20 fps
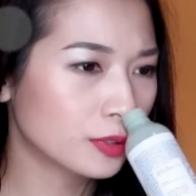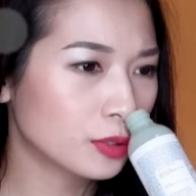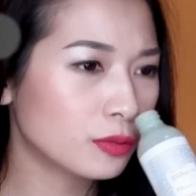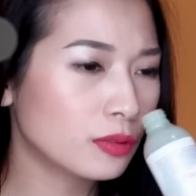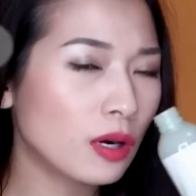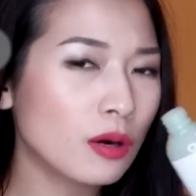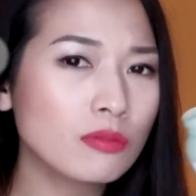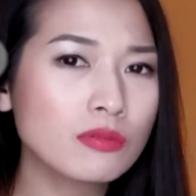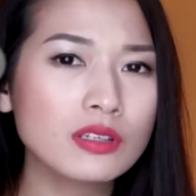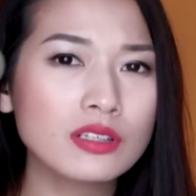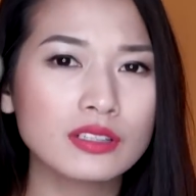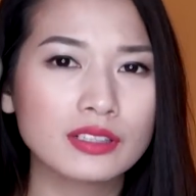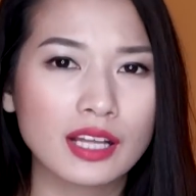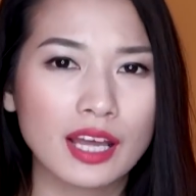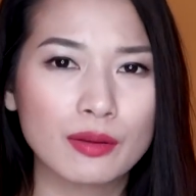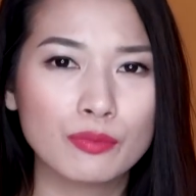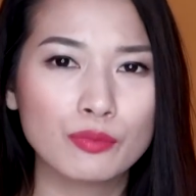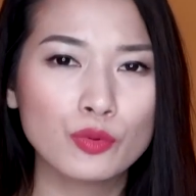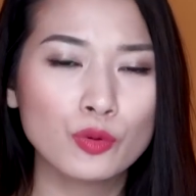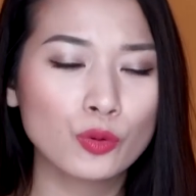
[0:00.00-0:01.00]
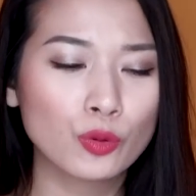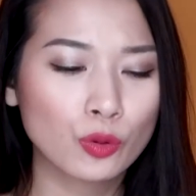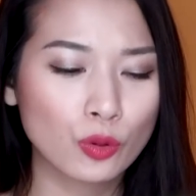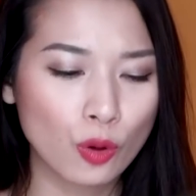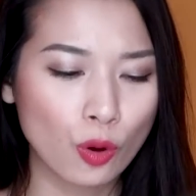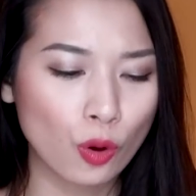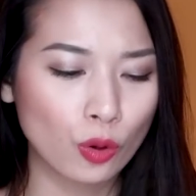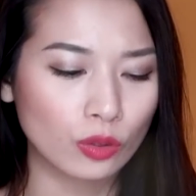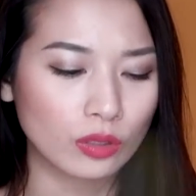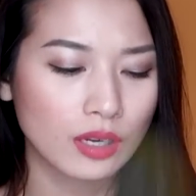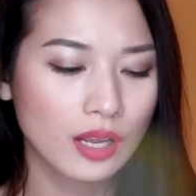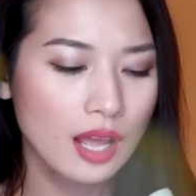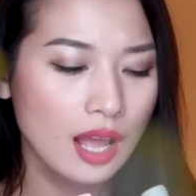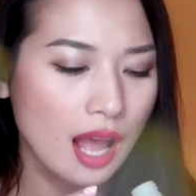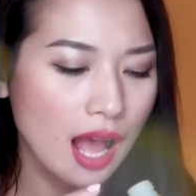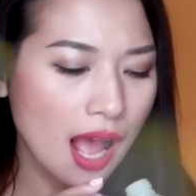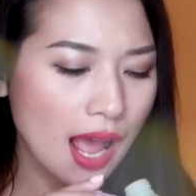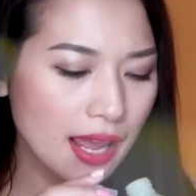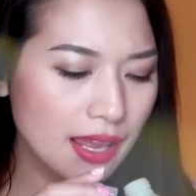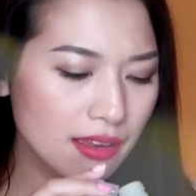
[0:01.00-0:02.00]
cũng không ngửi thấy mùi cồn
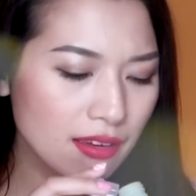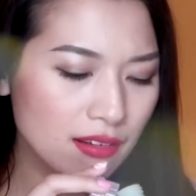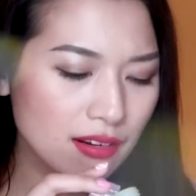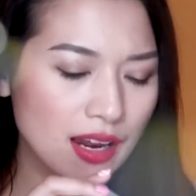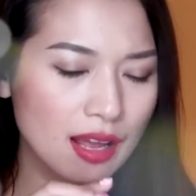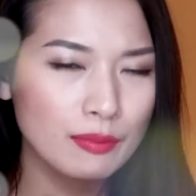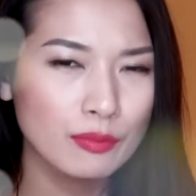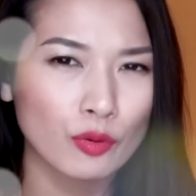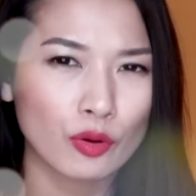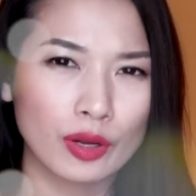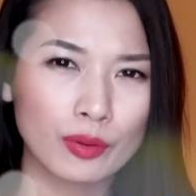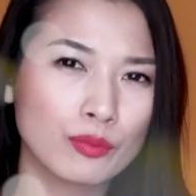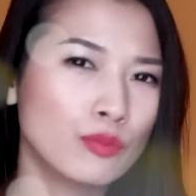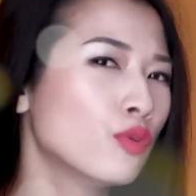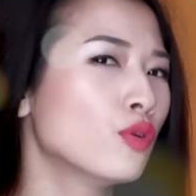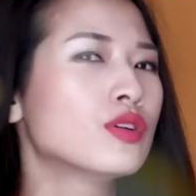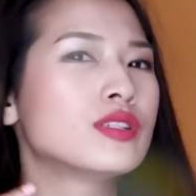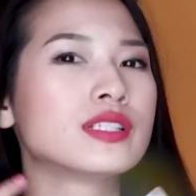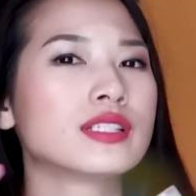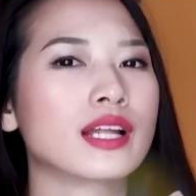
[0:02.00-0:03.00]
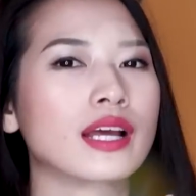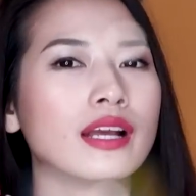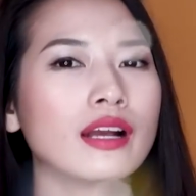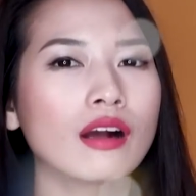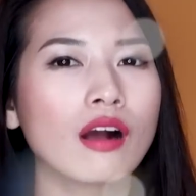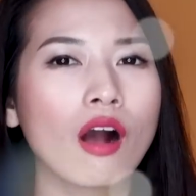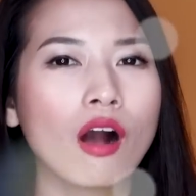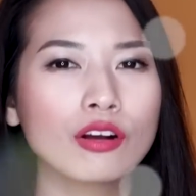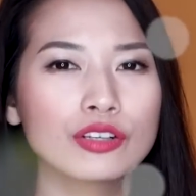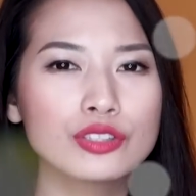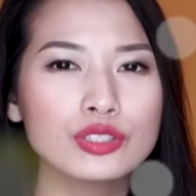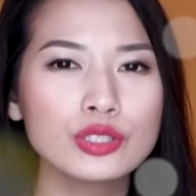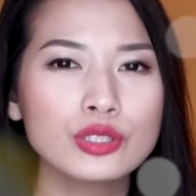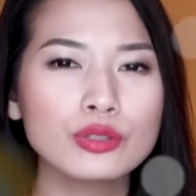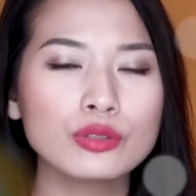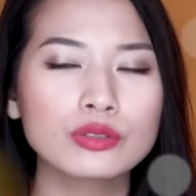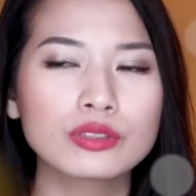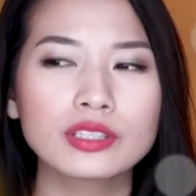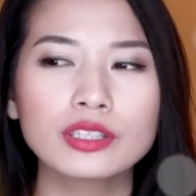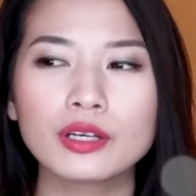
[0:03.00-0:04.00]
hay như là một cái mùi gì đấy khó
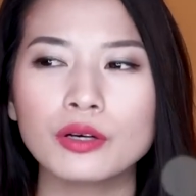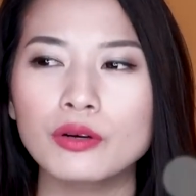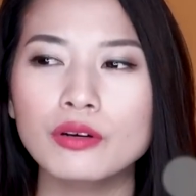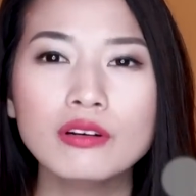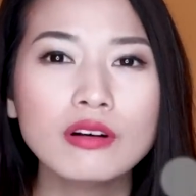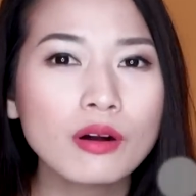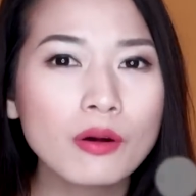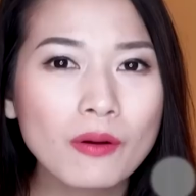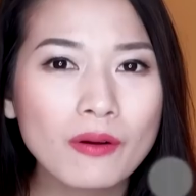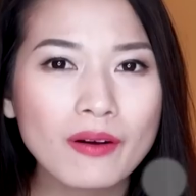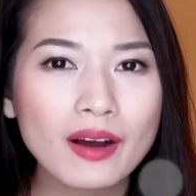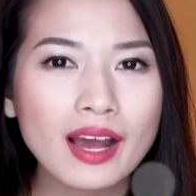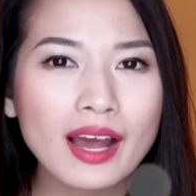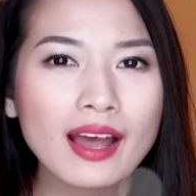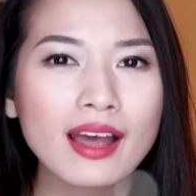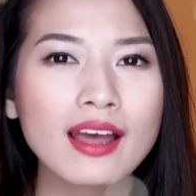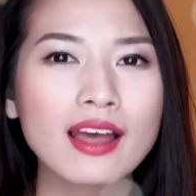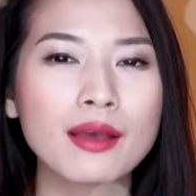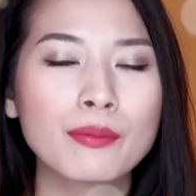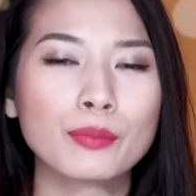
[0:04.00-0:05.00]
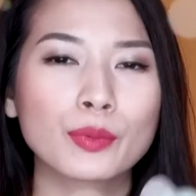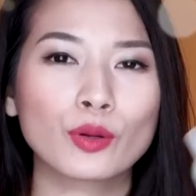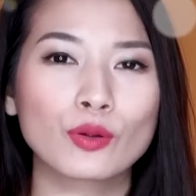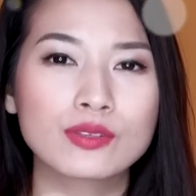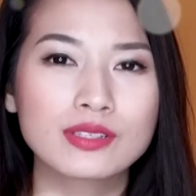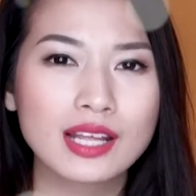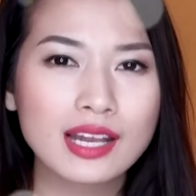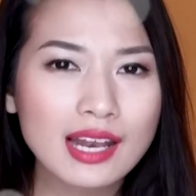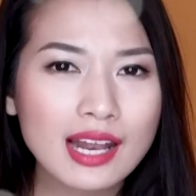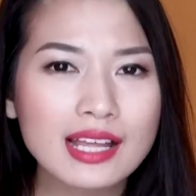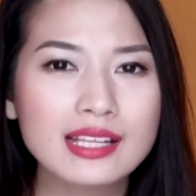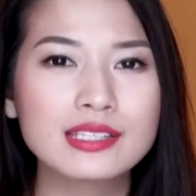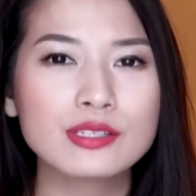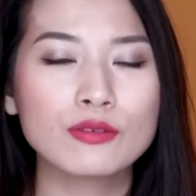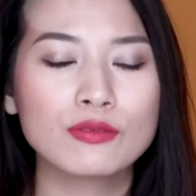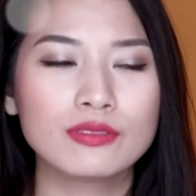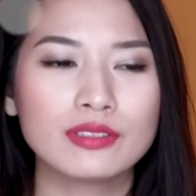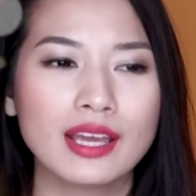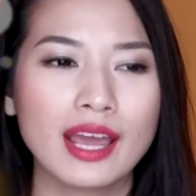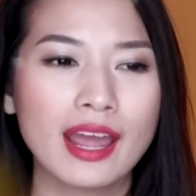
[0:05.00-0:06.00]
chịu kiểu hương hoa mà nó rất là
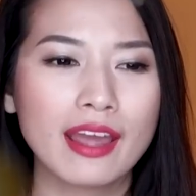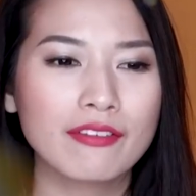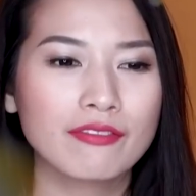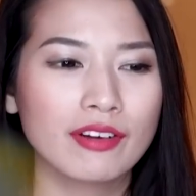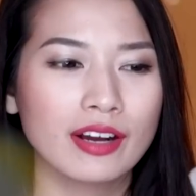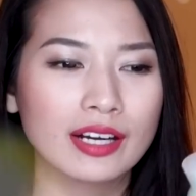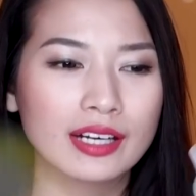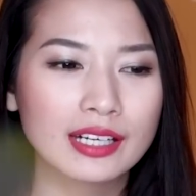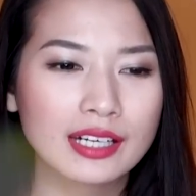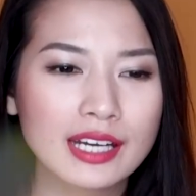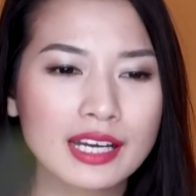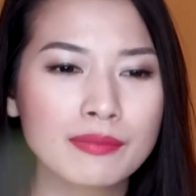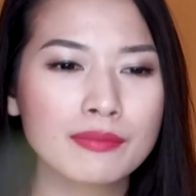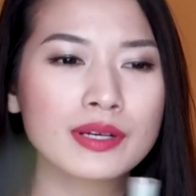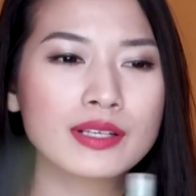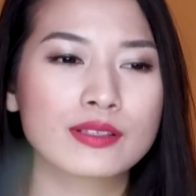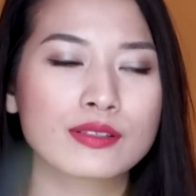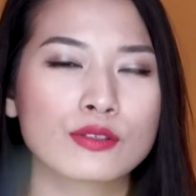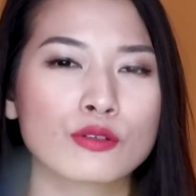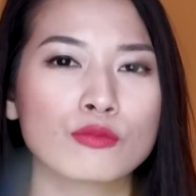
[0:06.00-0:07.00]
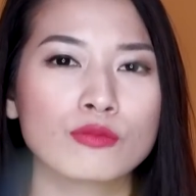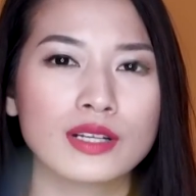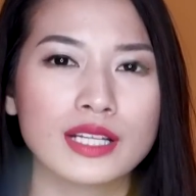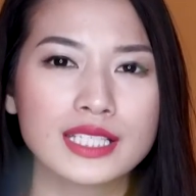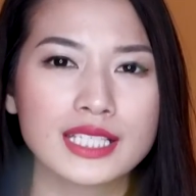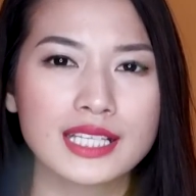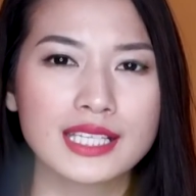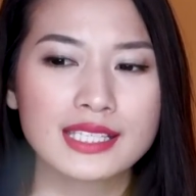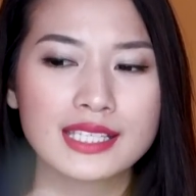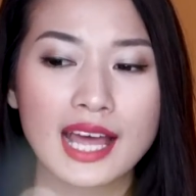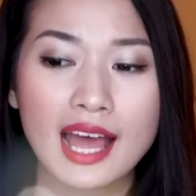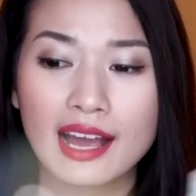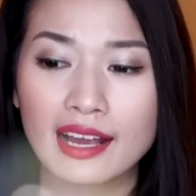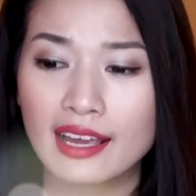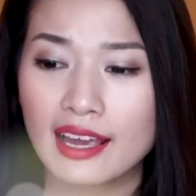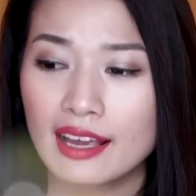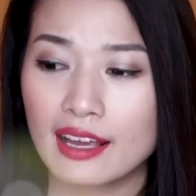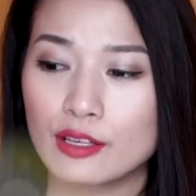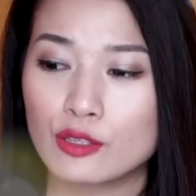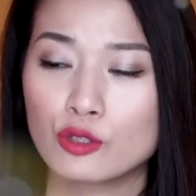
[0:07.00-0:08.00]
dịu nhẹ và khi mà dùng lên trên da
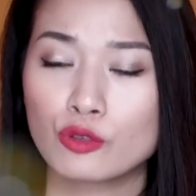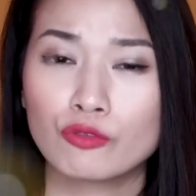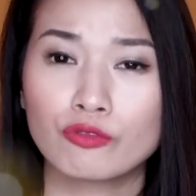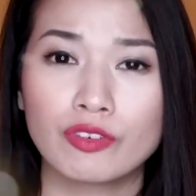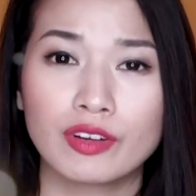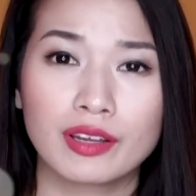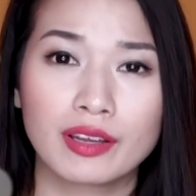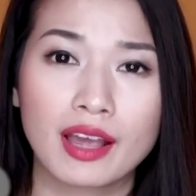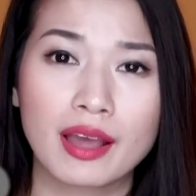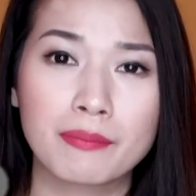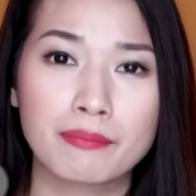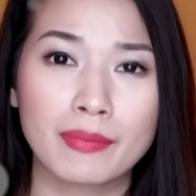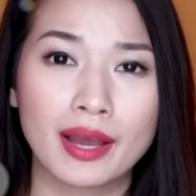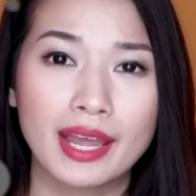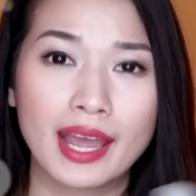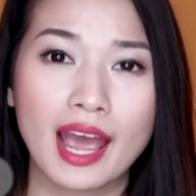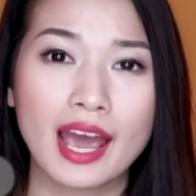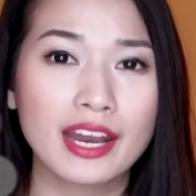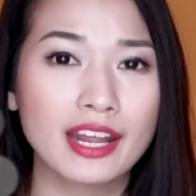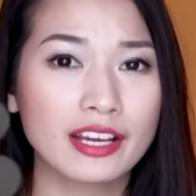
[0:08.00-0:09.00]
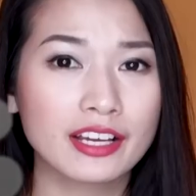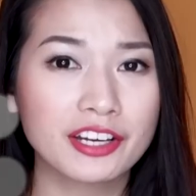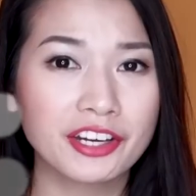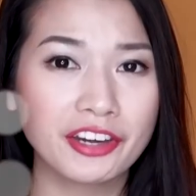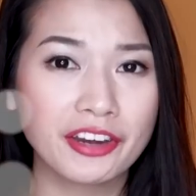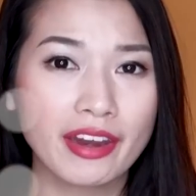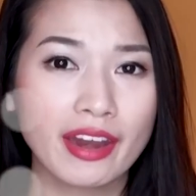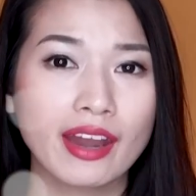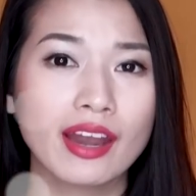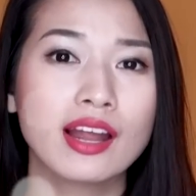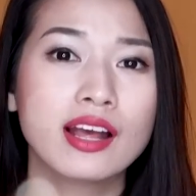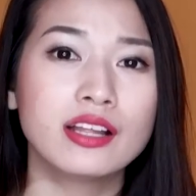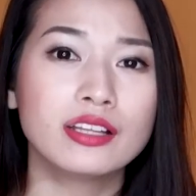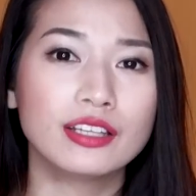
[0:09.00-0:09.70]
kể cả dùng với cả máy Hada Clear